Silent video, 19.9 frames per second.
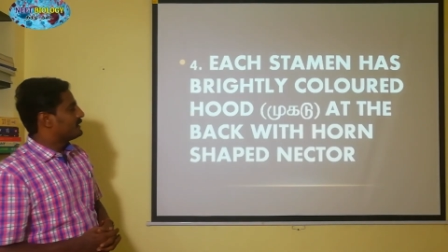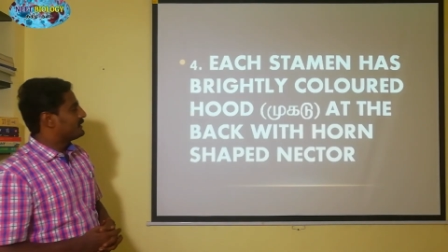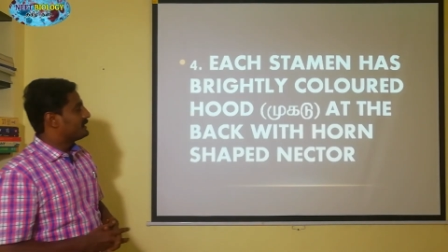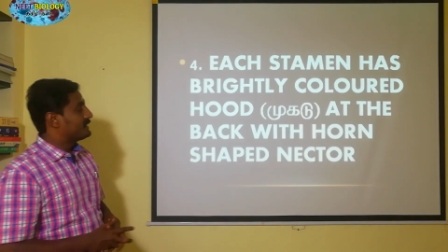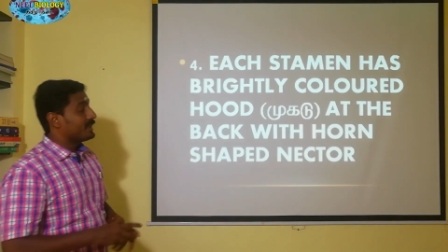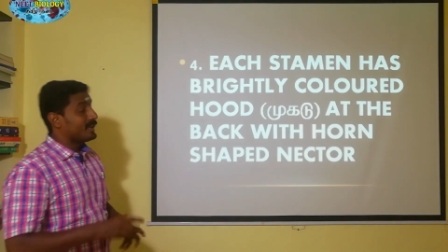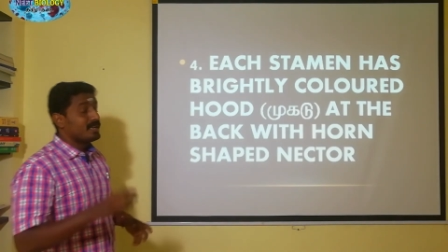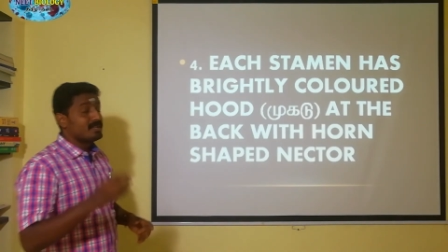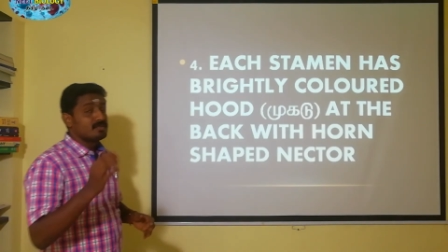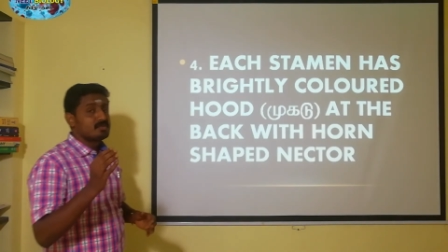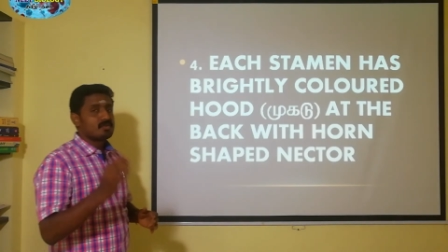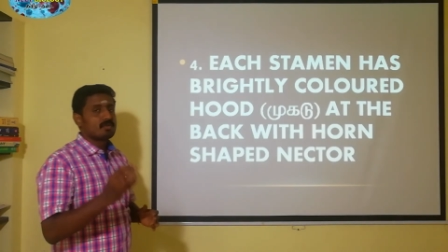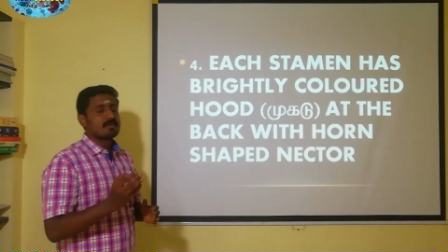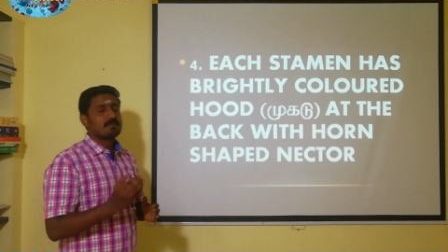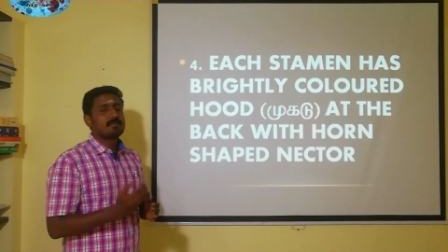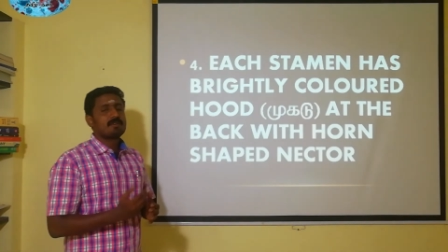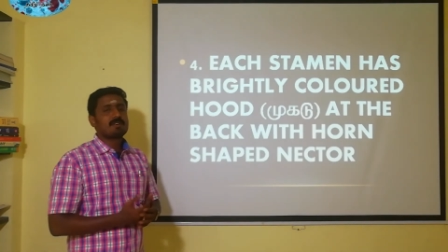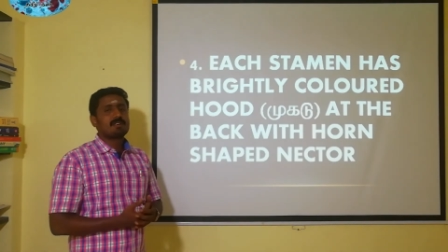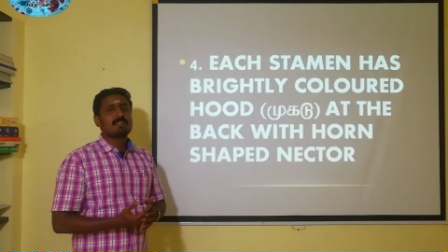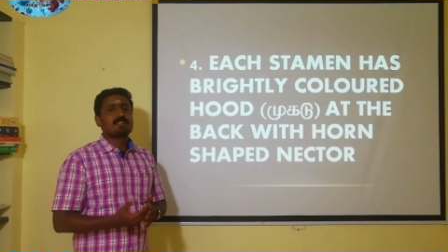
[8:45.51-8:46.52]
தேன்
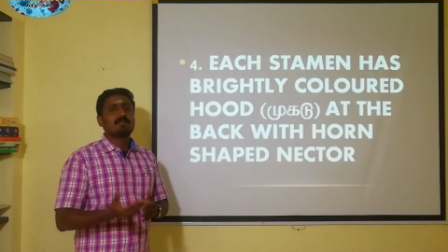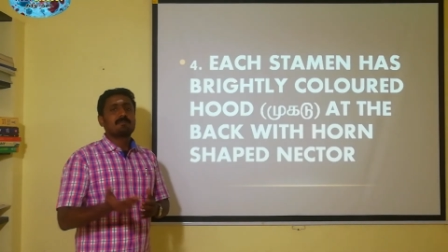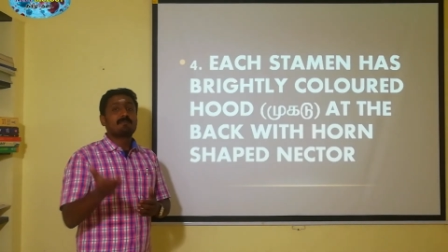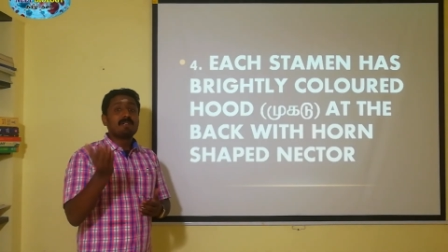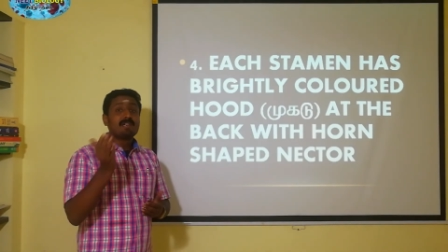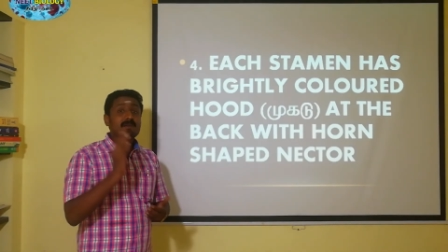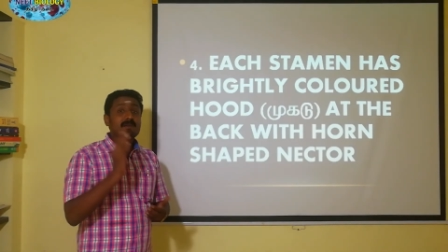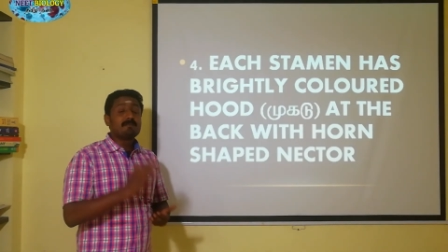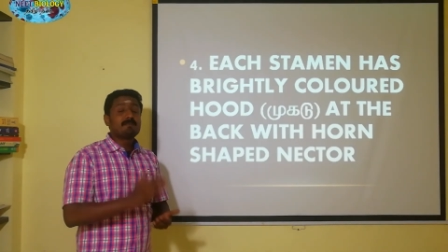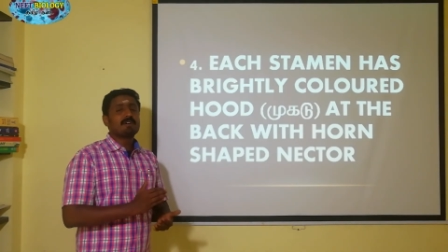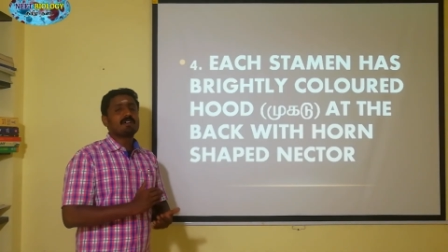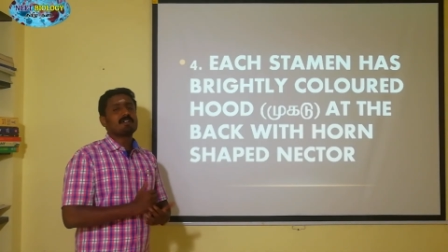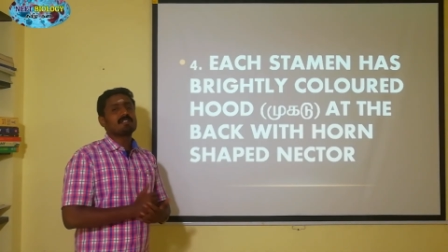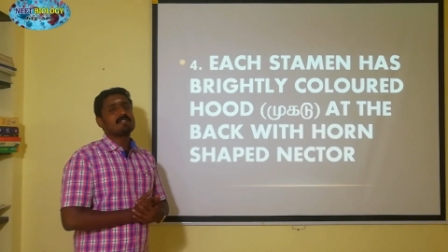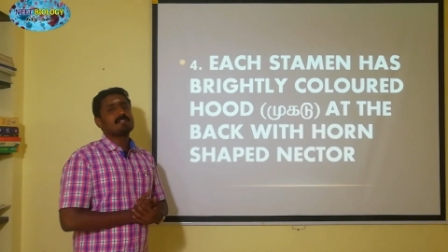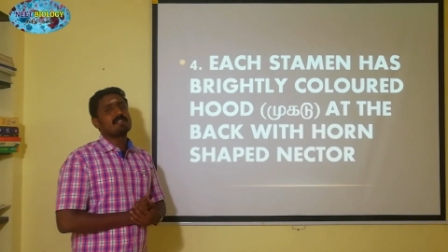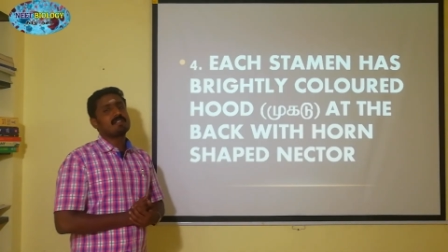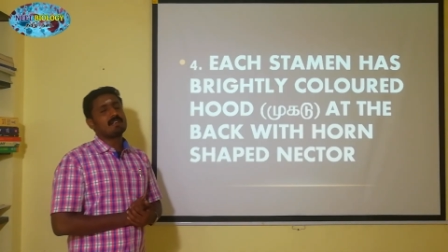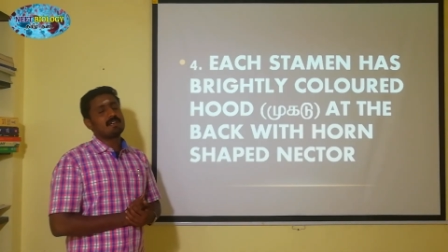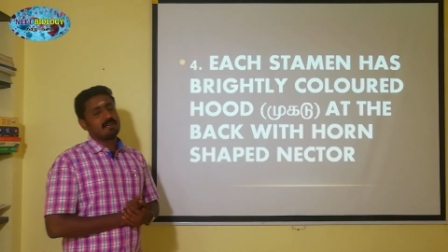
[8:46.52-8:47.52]
சுரப்பிகளுக்கு
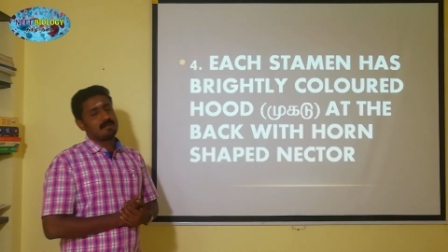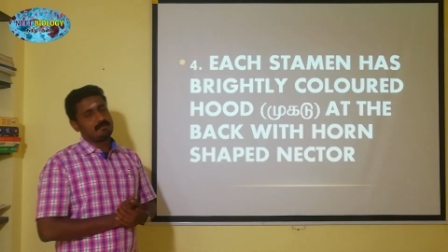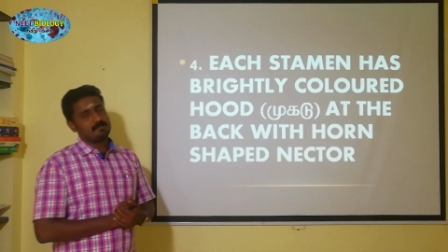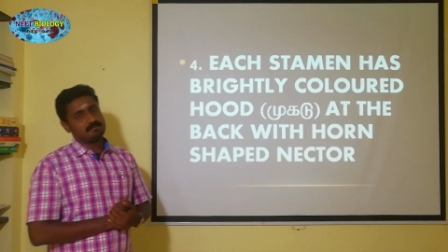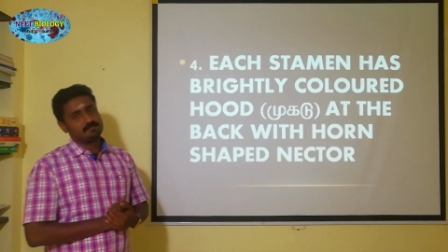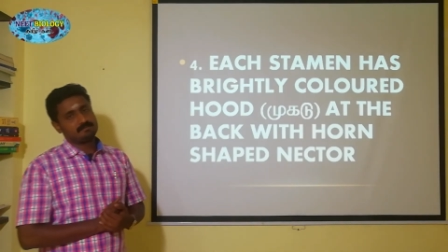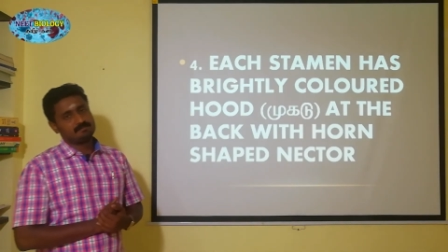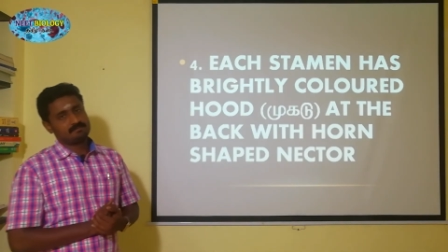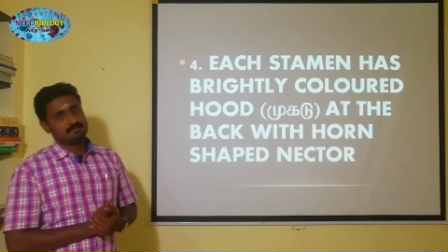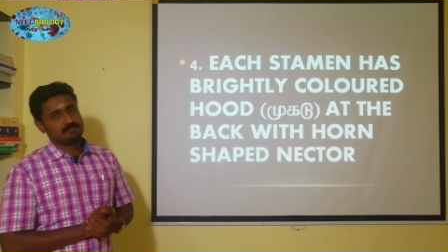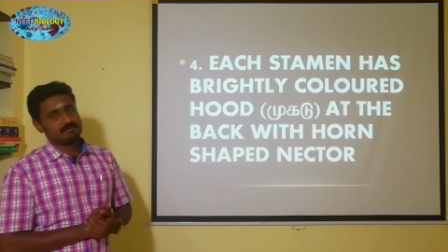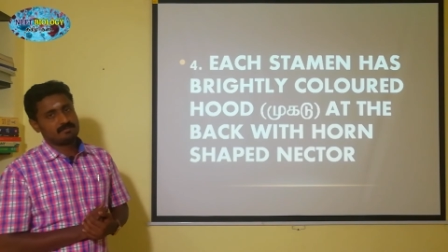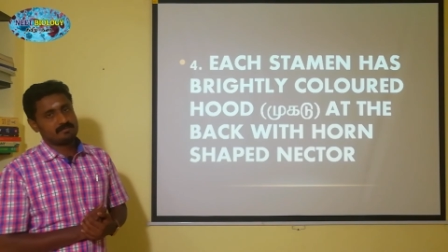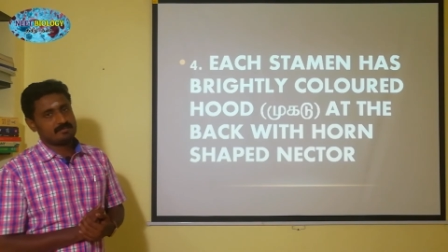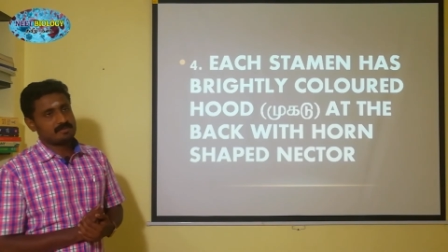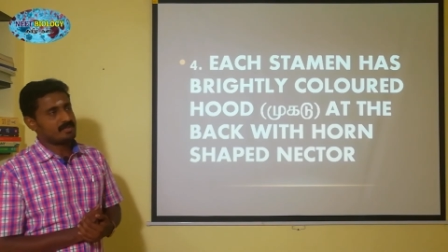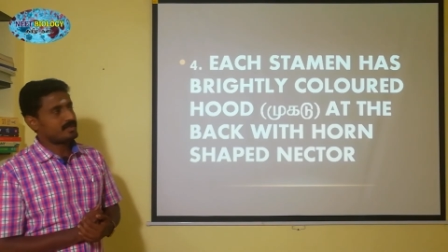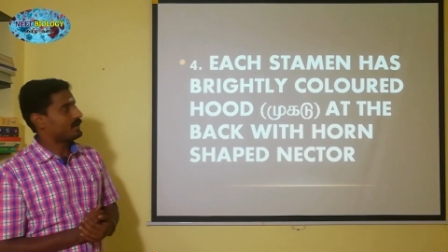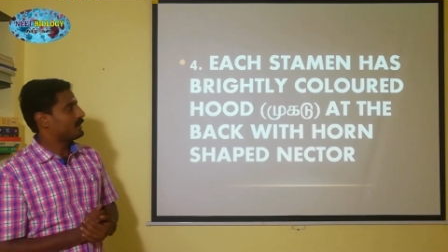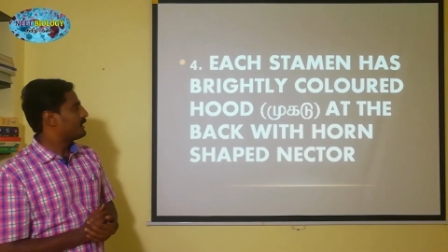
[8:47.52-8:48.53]
பின்பகுதியில்
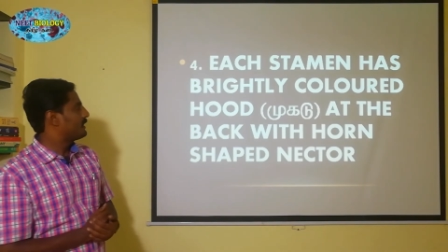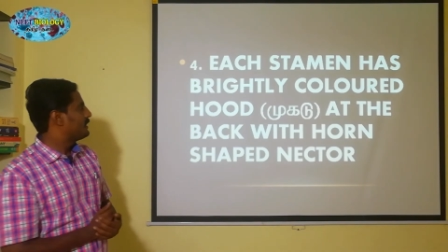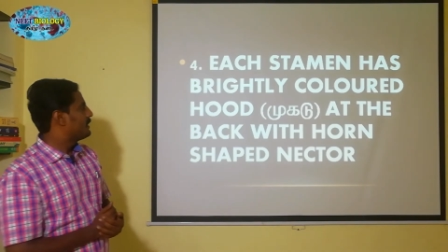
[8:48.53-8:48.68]
சரியா